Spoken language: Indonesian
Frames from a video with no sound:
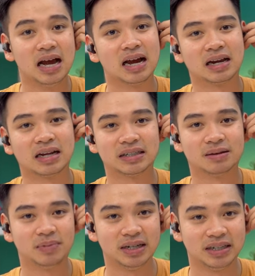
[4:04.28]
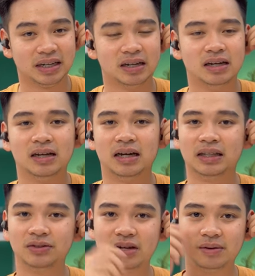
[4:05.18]
nggak kerasa berisik.
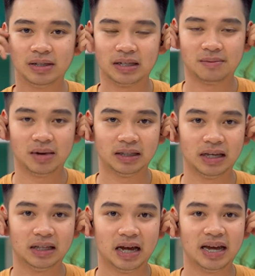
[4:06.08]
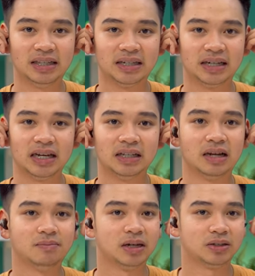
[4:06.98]
Kita juga bisa matiin ANC-nya
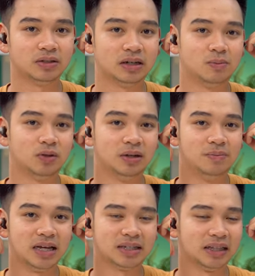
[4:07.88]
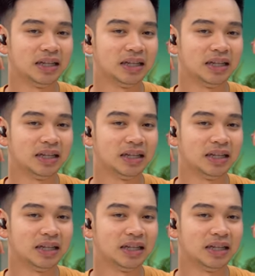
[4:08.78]
dan masuk ke mode biasa.